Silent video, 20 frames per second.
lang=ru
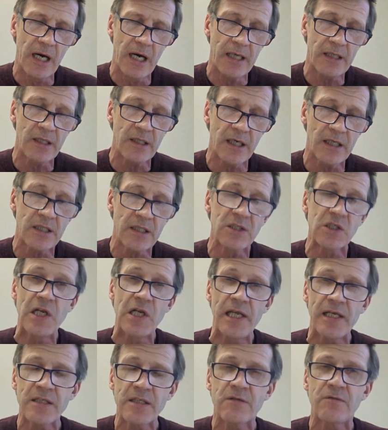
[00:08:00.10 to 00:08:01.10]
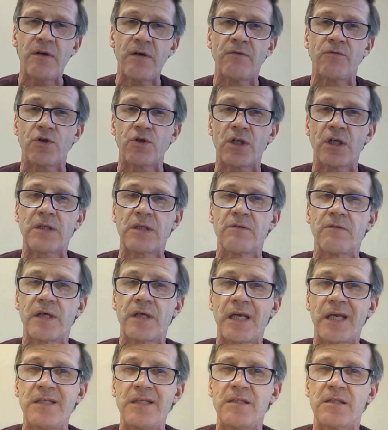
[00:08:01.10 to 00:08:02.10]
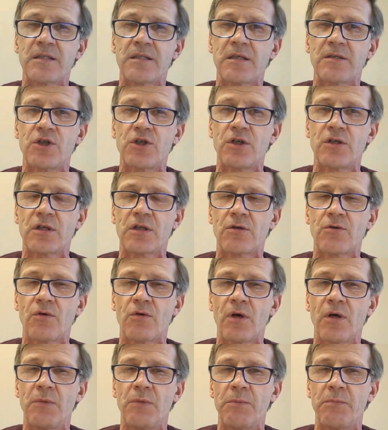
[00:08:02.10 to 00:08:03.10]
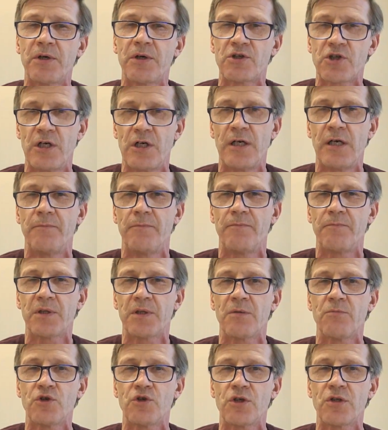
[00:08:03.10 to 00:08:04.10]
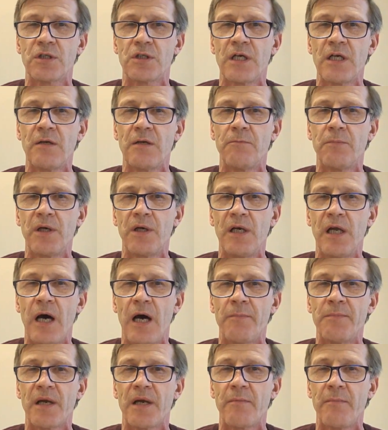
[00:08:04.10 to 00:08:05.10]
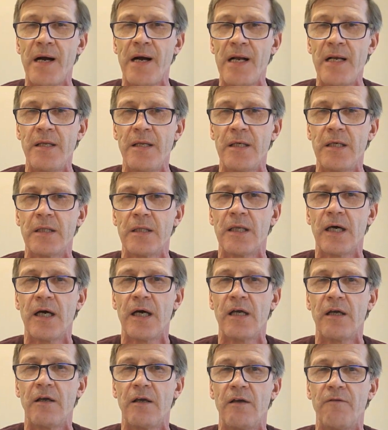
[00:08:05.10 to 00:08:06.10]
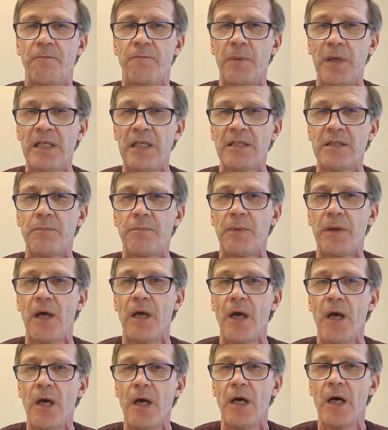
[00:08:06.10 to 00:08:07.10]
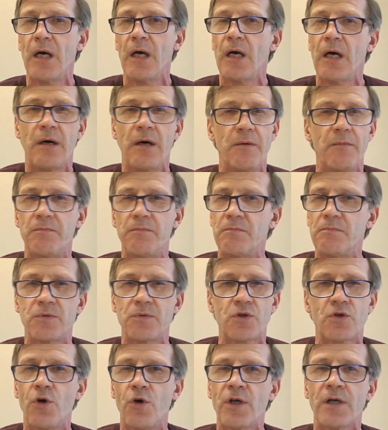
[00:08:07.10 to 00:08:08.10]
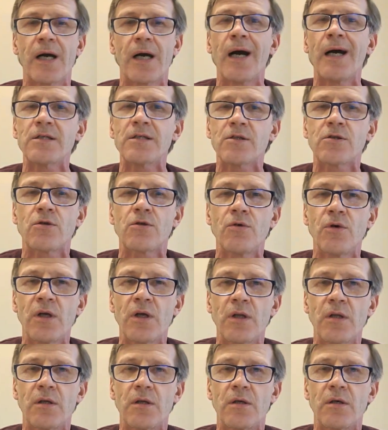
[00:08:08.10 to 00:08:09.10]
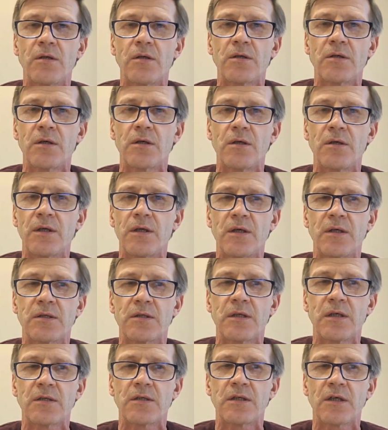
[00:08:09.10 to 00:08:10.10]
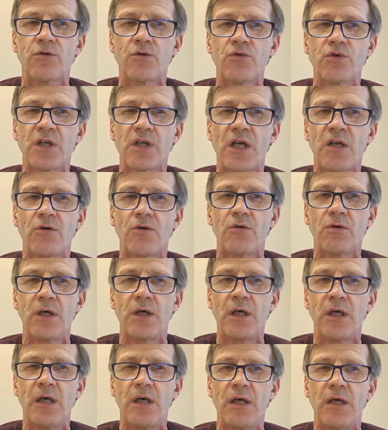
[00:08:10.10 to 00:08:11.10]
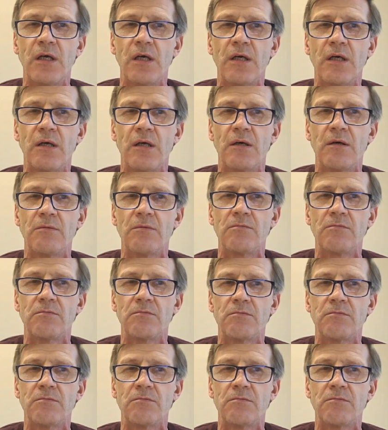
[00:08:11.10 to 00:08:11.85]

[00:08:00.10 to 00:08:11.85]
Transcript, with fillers: а, это следствие вот этого кризиса, через который мы прошли, потому что цены были обнормальные, да, и, и в принципе, а, сколько газ стоил э, за, за ту цену и